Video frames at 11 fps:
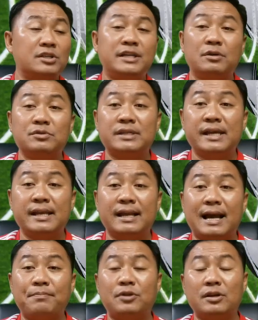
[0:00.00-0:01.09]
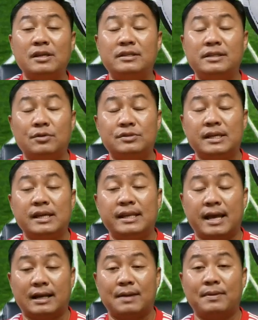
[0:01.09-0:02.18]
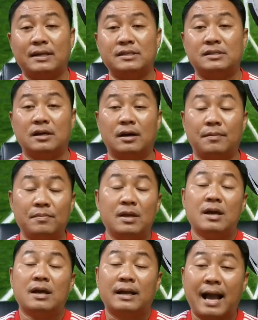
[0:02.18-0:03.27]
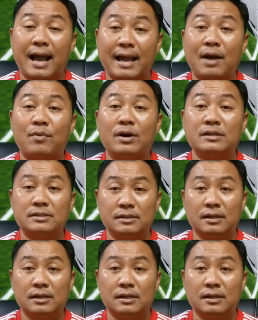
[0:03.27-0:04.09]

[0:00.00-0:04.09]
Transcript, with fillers: รเชลซีนะครับ ตอนนี้เชลซีเนี่ยกำลังจะเสริมคายฮาวเวิร์ส